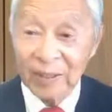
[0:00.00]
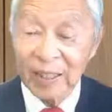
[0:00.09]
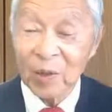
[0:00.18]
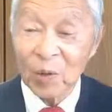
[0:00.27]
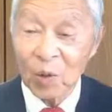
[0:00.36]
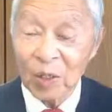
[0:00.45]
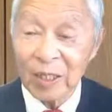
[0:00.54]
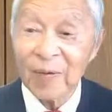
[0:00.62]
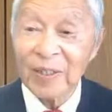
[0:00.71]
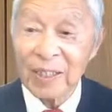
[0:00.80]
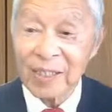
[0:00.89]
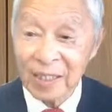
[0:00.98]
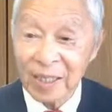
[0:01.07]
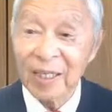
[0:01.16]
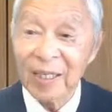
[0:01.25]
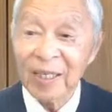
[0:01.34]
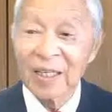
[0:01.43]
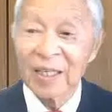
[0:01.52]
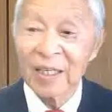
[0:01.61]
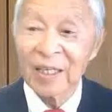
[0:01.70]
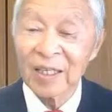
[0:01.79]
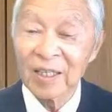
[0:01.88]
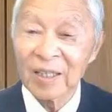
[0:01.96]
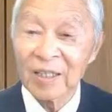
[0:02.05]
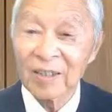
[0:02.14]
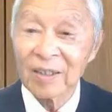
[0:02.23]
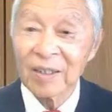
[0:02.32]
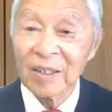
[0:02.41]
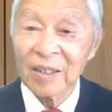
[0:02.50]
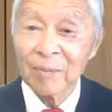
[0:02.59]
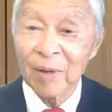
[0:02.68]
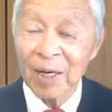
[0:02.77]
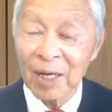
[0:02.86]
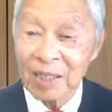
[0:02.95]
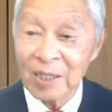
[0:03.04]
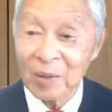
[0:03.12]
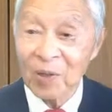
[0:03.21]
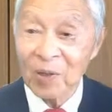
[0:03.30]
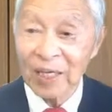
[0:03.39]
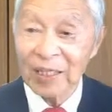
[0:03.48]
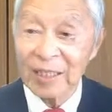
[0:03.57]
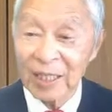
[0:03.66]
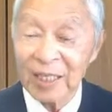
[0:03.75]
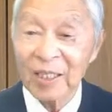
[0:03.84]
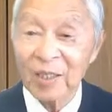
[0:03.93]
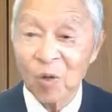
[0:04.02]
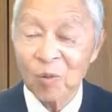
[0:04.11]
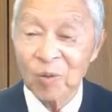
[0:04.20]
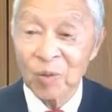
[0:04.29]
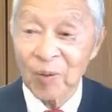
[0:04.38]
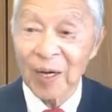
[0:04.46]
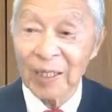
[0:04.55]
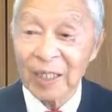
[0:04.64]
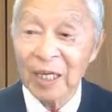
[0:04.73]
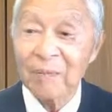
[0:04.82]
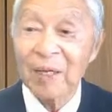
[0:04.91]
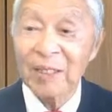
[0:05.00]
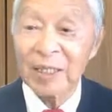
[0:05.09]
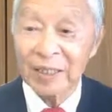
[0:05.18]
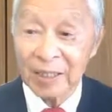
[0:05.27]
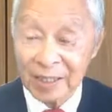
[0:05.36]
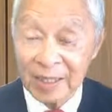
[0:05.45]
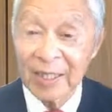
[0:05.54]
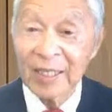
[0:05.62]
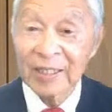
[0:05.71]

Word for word: でこれではですね、えー、バランスを変えて転ぶのは当たり前なんです。